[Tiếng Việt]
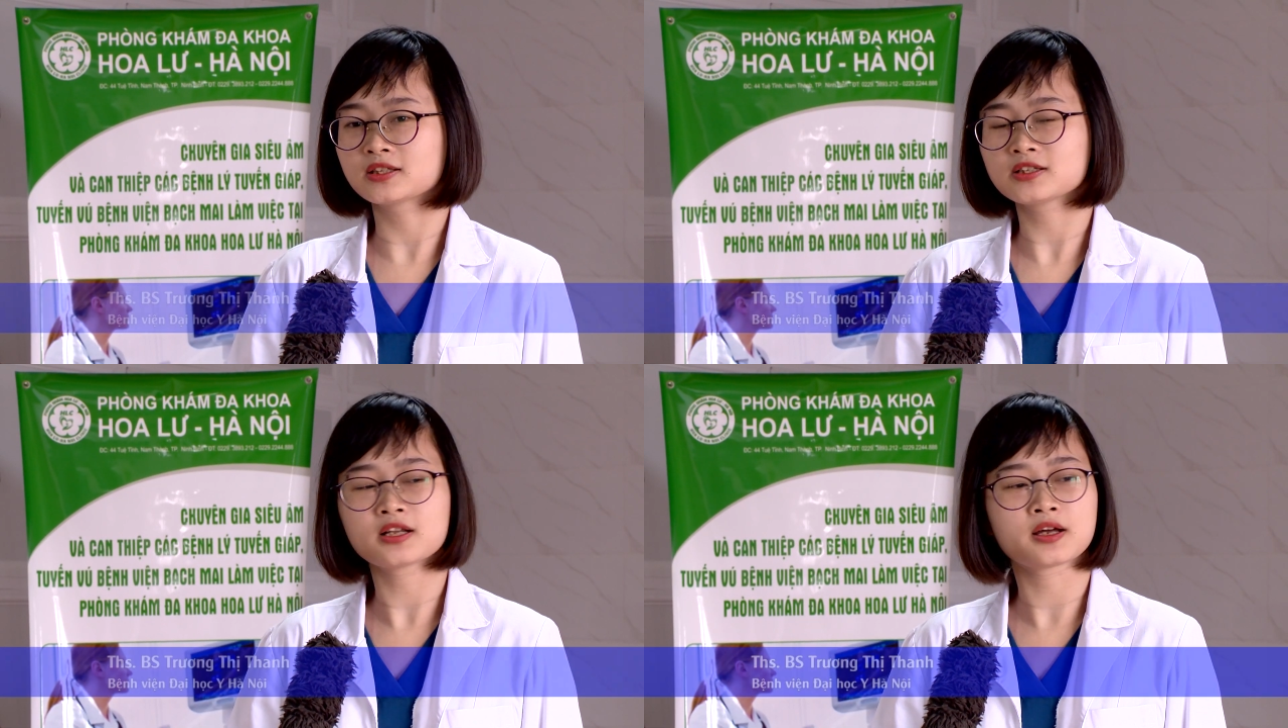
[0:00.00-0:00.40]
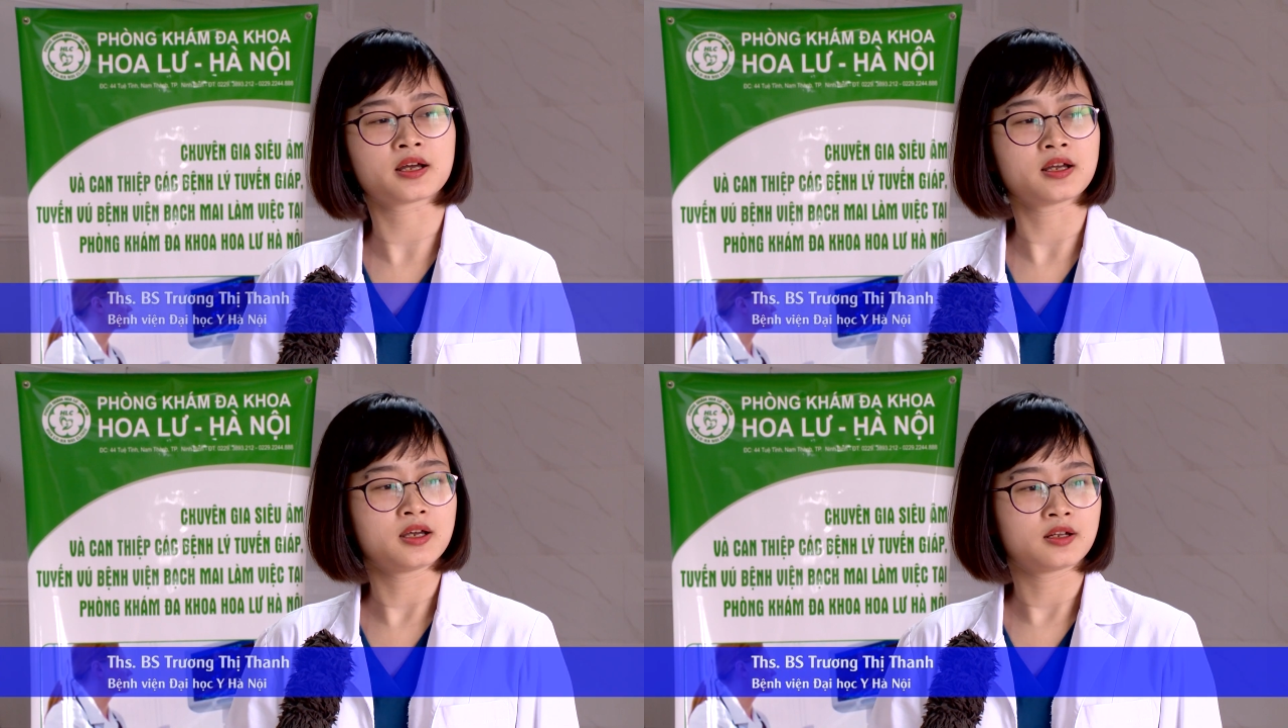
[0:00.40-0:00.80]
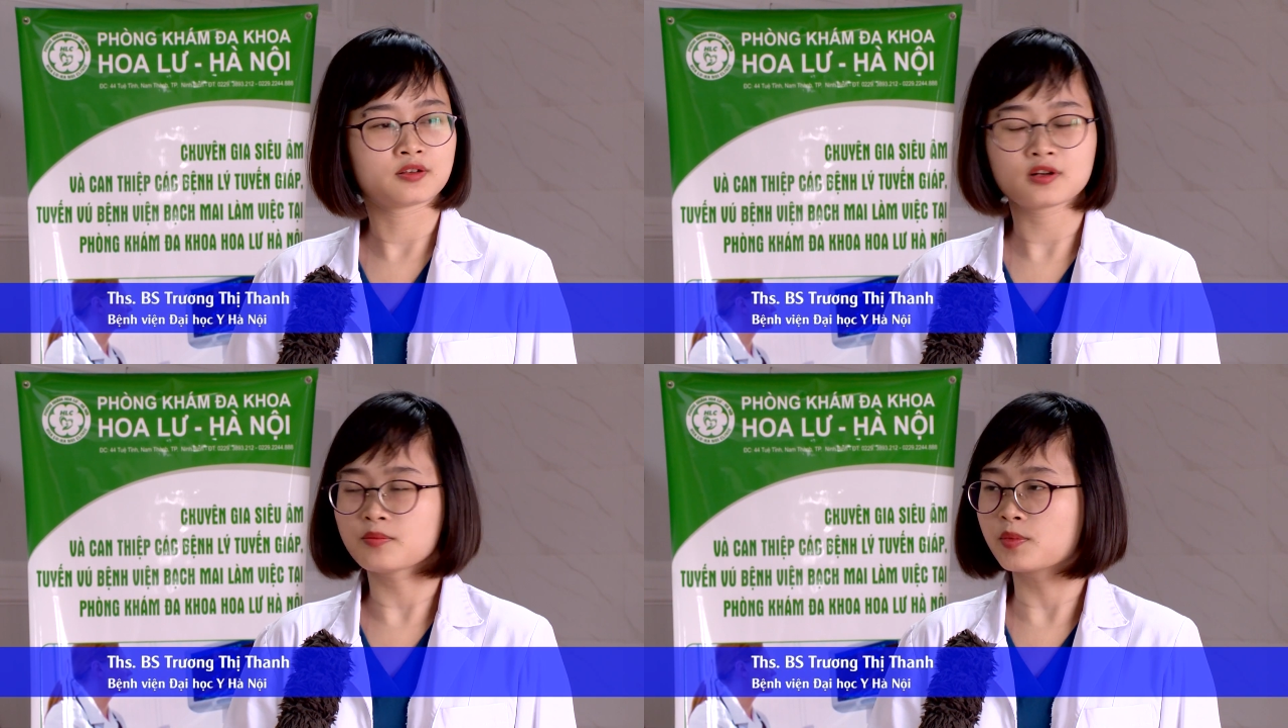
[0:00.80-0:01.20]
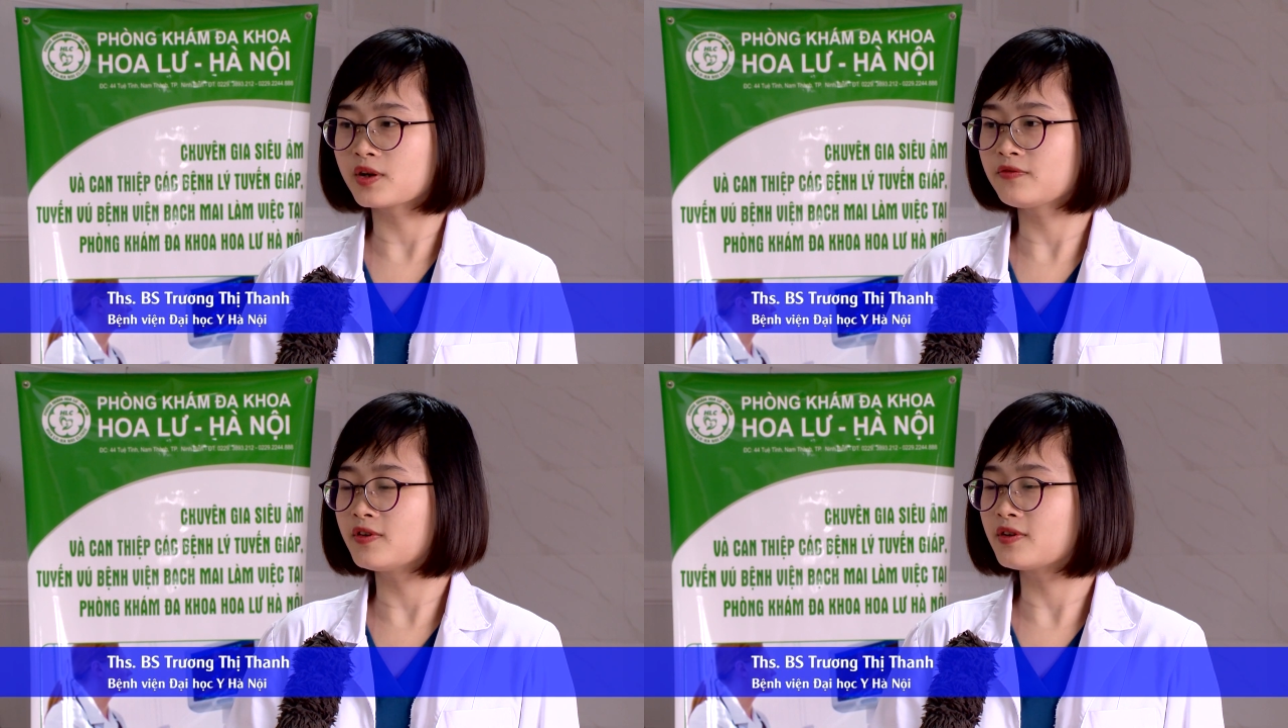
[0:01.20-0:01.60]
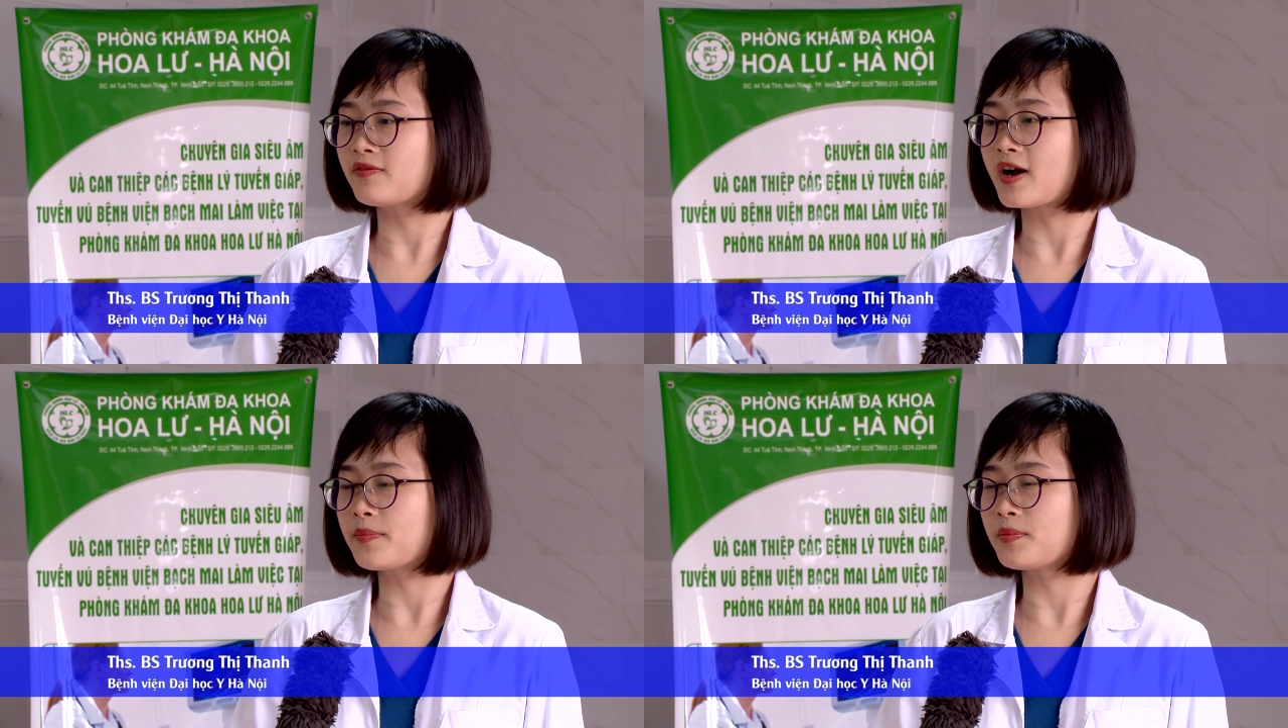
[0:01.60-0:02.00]
thì tức là nó là một cái phương
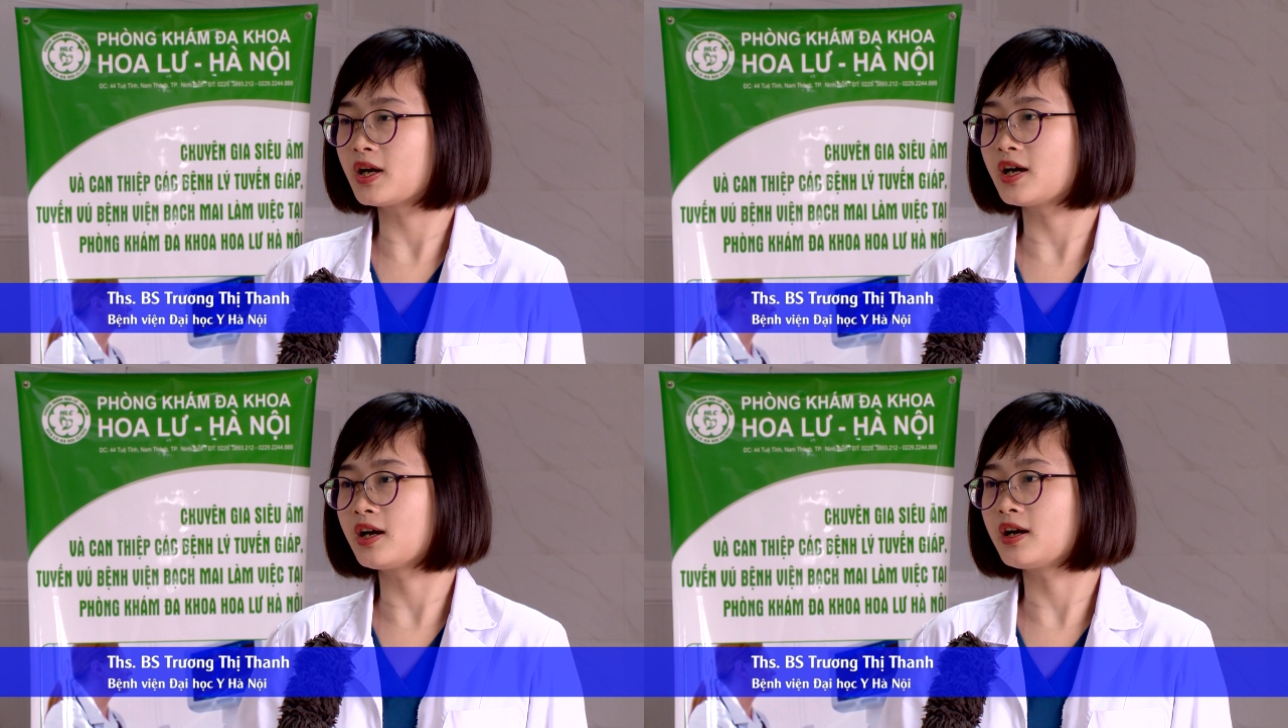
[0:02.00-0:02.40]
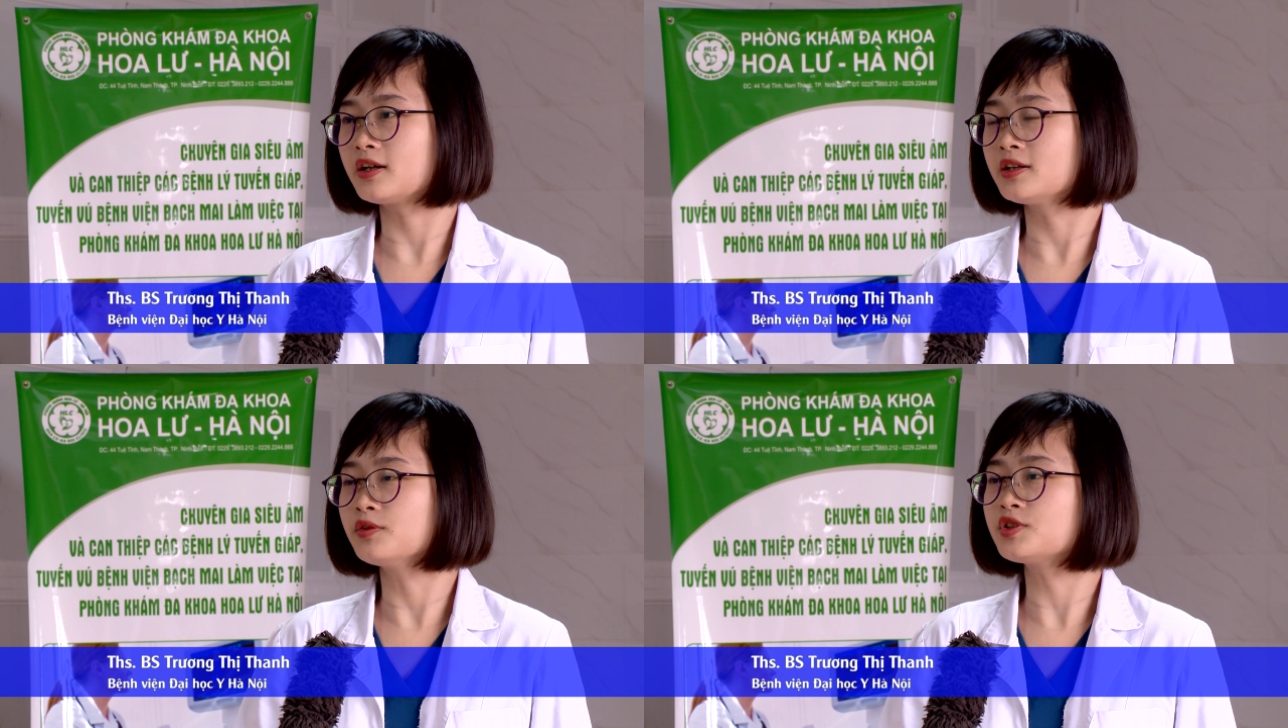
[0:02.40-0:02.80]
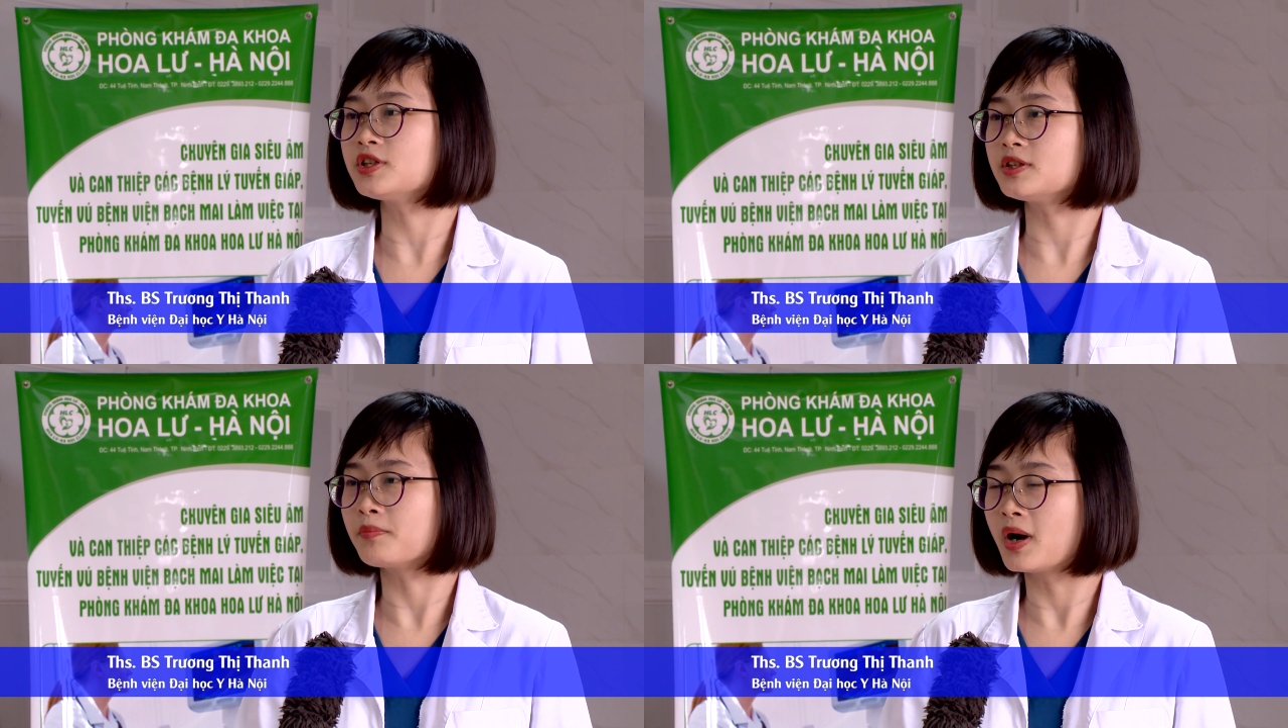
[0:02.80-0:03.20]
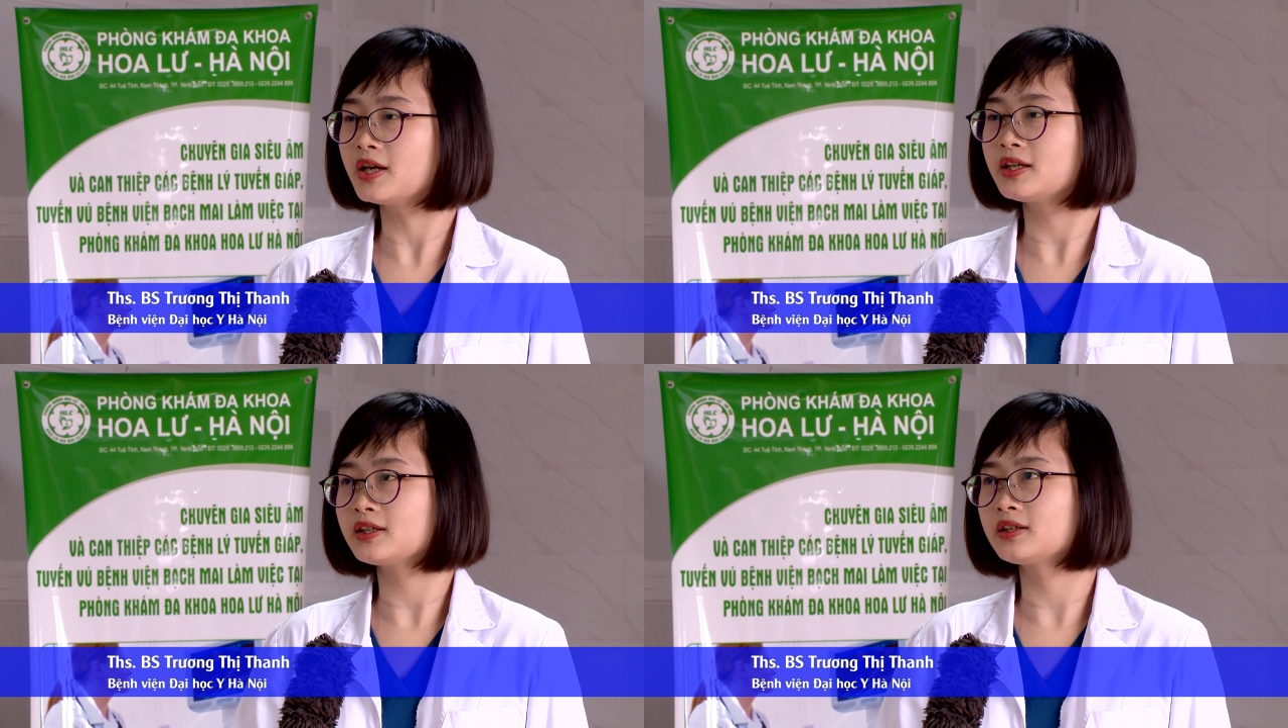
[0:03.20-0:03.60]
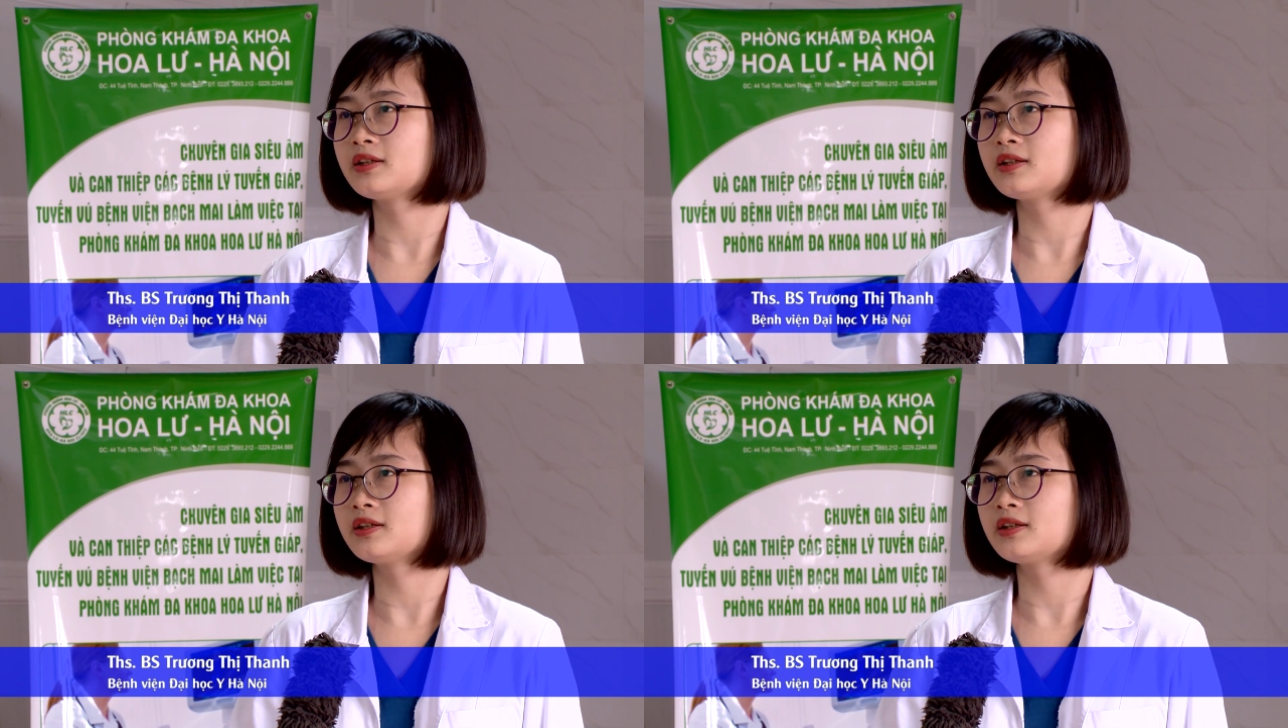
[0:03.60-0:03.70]
pháp điều trị mới